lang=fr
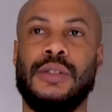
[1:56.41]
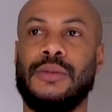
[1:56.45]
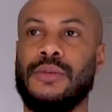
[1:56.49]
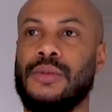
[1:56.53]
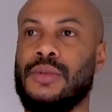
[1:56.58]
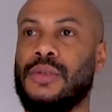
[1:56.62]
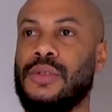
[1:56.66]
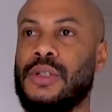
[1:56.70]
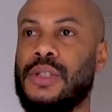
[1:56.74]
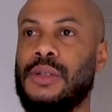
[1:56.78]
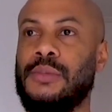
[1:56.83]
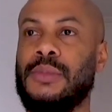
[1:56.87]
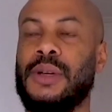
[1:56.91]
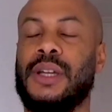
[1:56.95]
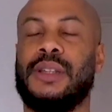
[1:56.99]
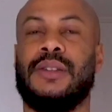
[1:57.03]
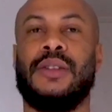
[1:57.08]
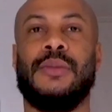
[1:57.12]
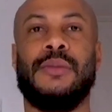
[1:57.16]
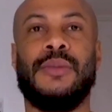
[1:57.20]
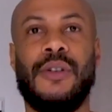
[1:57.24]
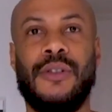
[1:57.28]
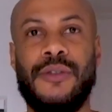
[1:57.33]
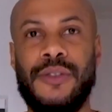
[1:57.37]
je me suis dit, mais
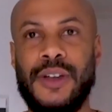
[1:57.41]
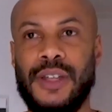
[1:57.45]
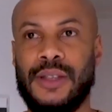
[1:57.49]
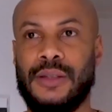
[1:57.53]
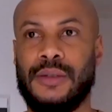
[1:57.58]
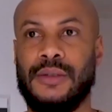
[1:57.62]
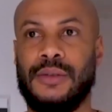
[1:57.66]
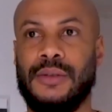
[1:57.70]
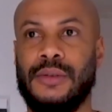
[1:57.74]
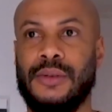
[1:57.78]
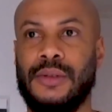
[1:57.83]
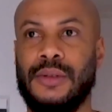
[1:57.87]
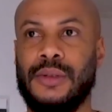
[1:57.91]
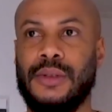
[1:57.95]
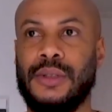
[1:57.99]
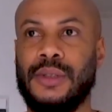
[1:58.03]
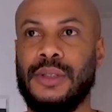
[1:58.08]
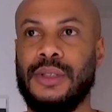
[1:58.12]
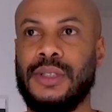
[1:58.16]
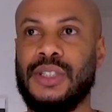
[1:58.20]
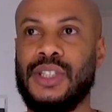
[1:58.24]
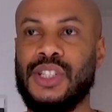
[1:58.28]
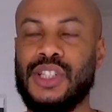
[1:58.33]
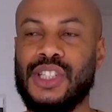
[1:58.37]
attends, mais en fait,
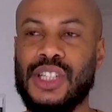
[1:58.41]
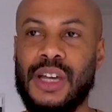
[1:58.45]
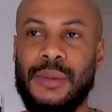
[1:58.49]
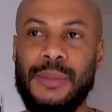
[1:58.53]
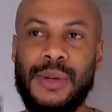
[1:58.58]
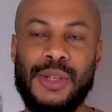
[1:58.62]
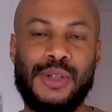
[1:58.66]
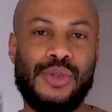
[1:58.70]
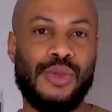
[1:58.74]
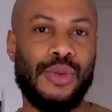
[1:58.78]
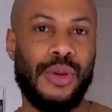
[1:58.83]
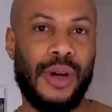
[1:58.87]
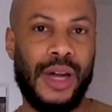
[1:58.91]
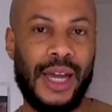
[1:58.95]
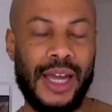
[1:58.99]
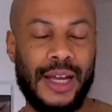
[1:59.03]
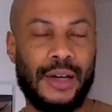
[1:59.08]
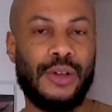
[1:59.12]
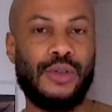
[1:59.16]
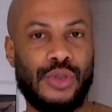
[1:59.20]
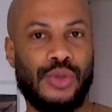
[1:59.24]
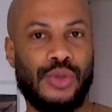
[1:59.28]
si jamais tu règles